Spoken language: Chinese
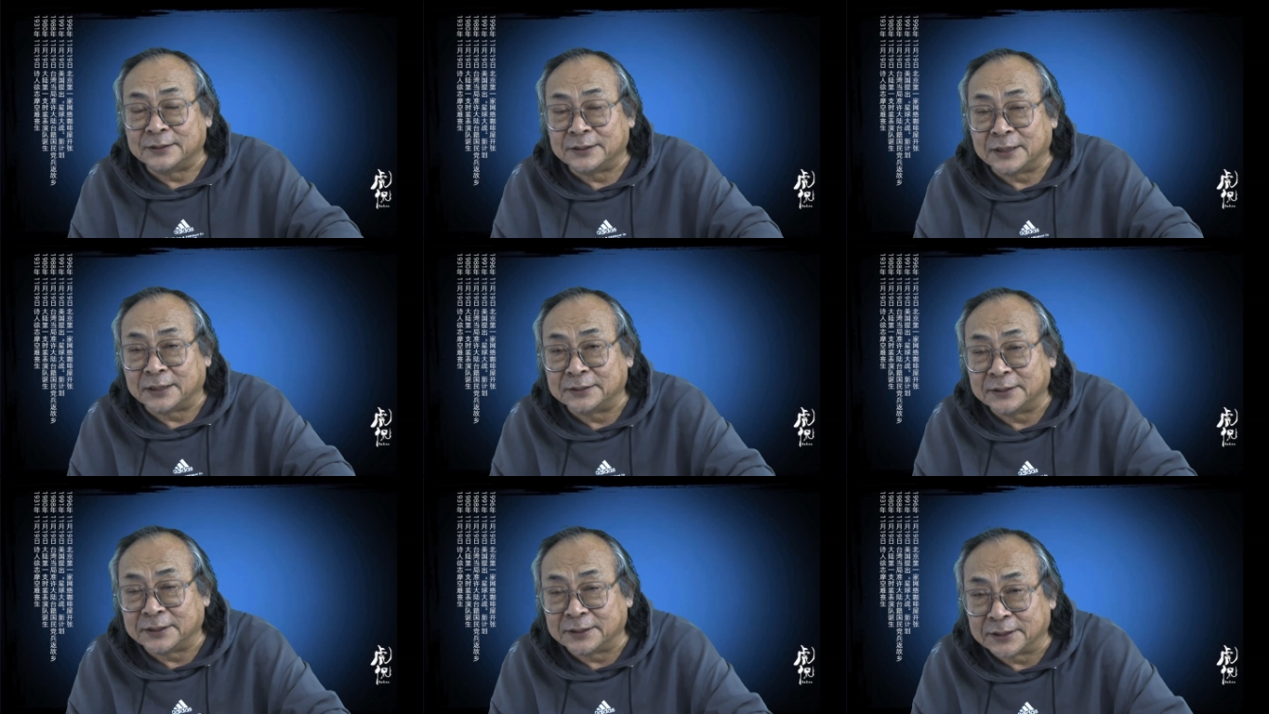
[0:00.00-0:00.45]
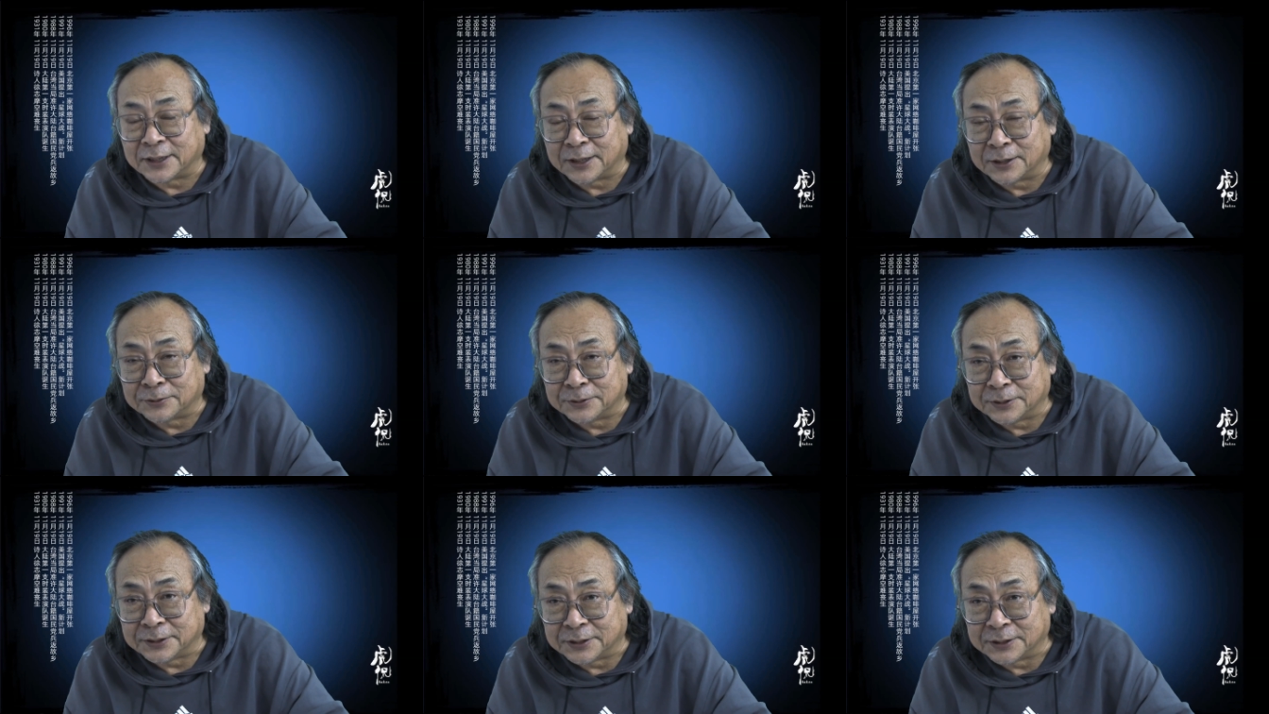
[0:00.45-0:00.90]
江青这
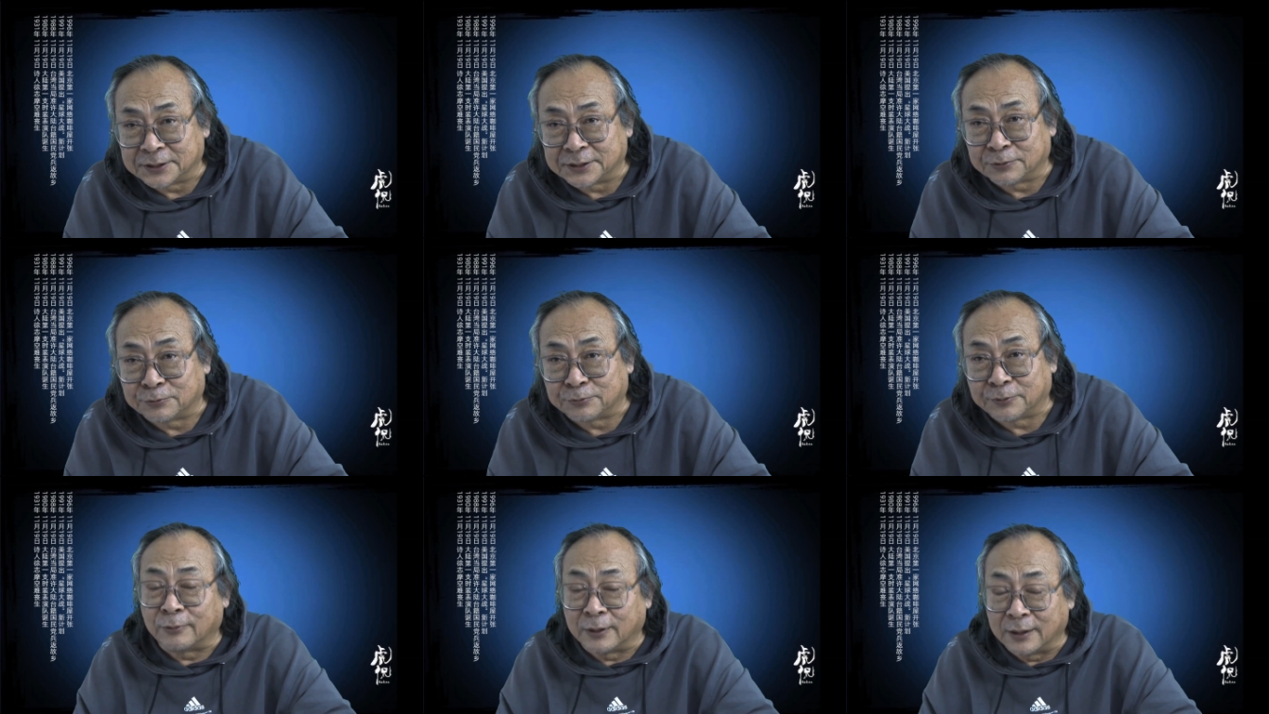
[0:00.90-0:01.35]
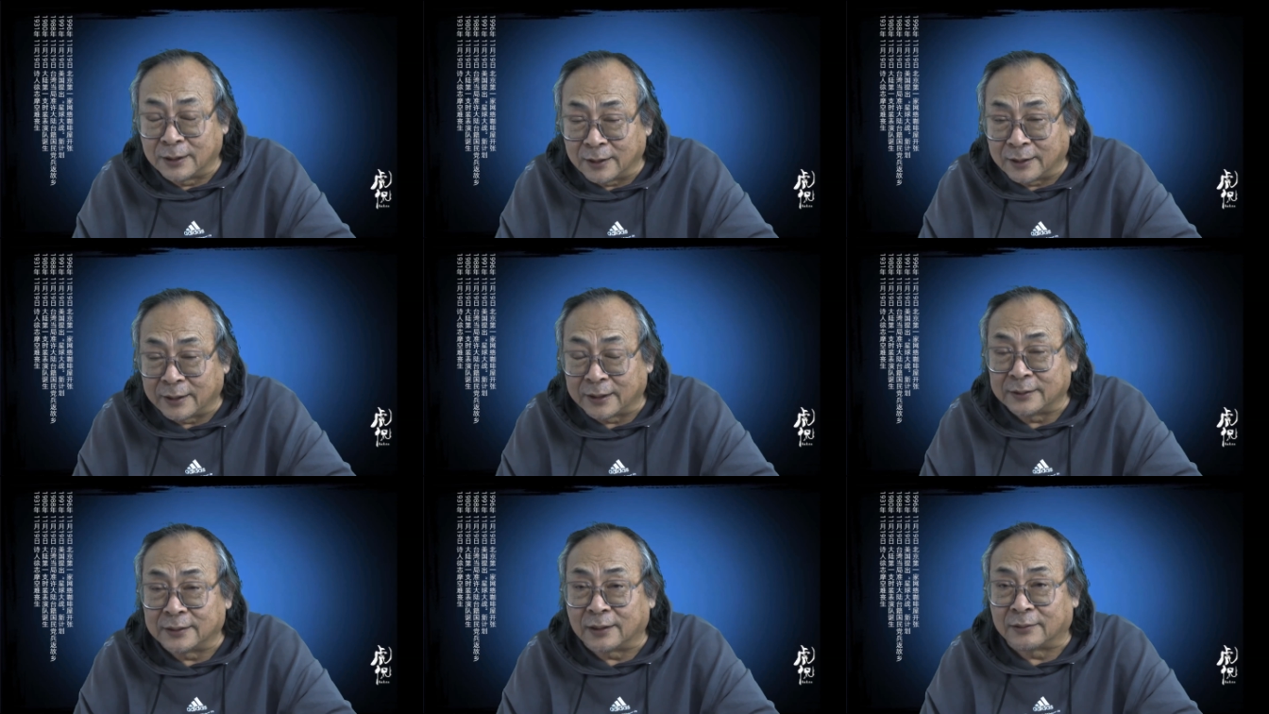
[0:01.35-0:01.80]
时候已经是文革
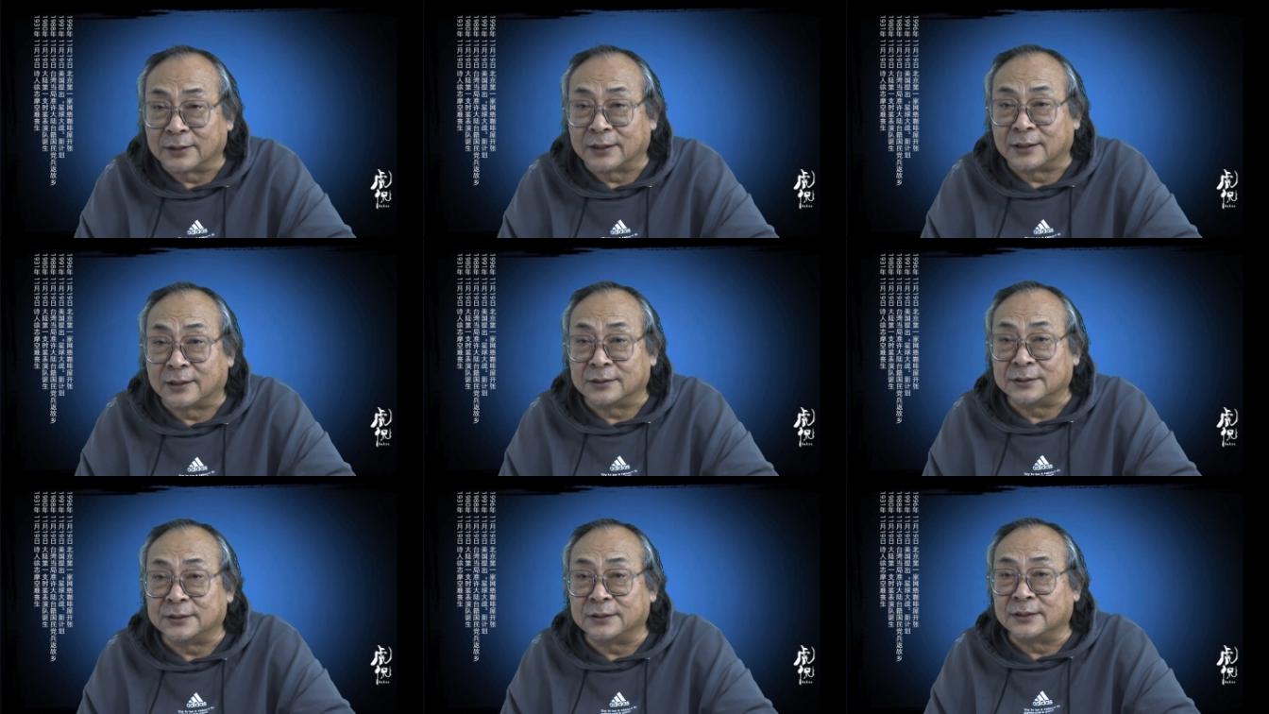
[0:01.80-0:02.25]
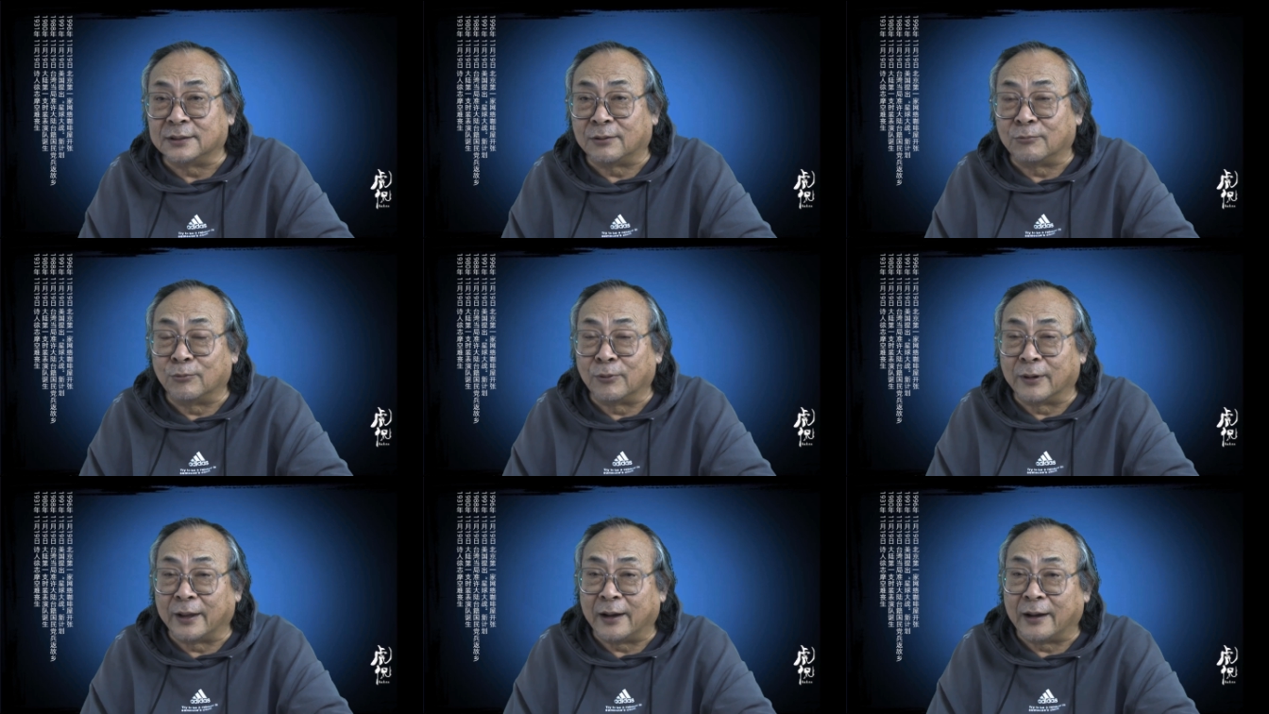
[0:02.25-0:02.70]
领导的核心
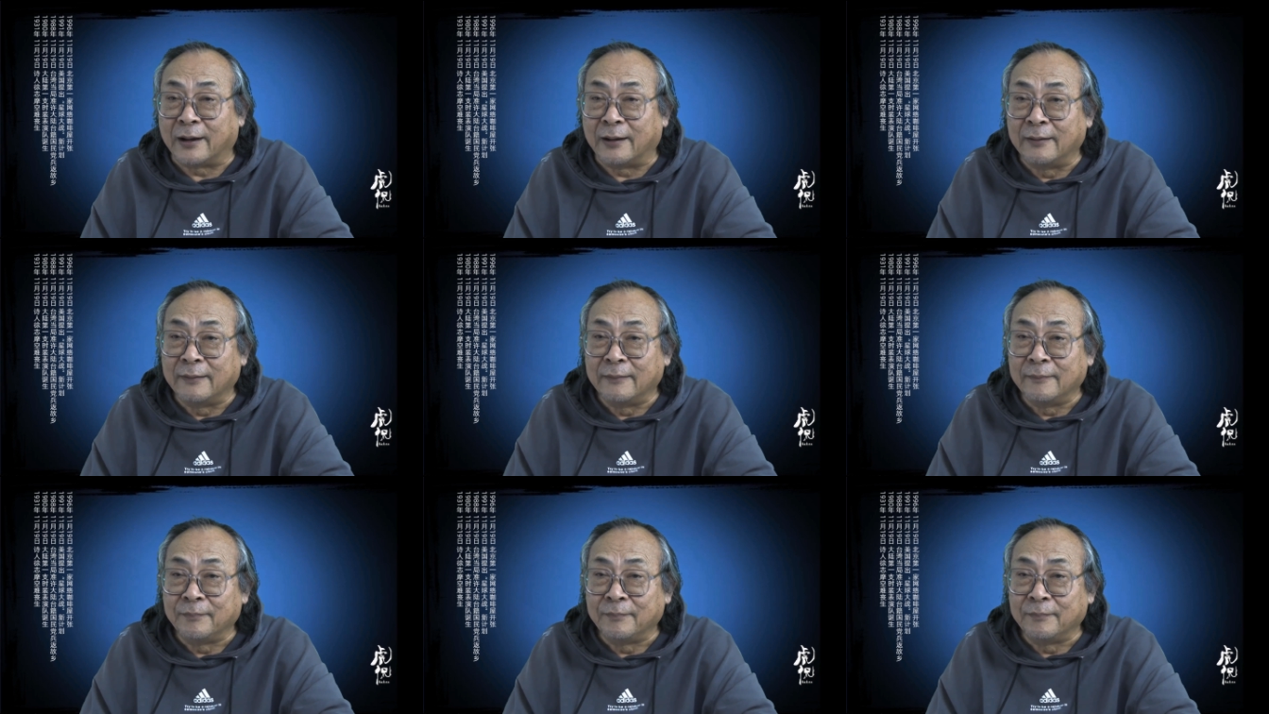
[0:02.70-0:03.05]
人物了呀，